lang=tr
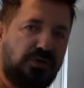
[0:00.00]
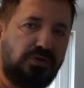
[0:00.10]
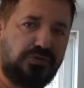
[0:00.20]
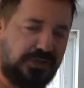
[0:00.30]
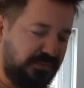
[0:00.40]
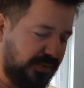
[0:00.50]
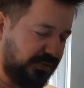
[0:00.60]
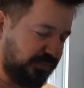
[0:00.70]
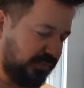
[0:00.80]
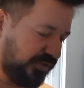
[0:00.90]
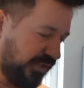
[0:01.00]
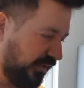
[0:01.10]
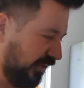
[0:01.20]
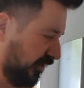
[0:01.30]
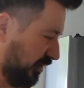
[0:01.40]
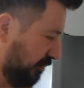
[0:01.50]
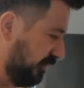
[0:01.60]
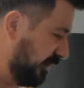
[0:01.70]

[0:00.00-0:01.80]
O yüzden ben şimdi şey deneyeceğim.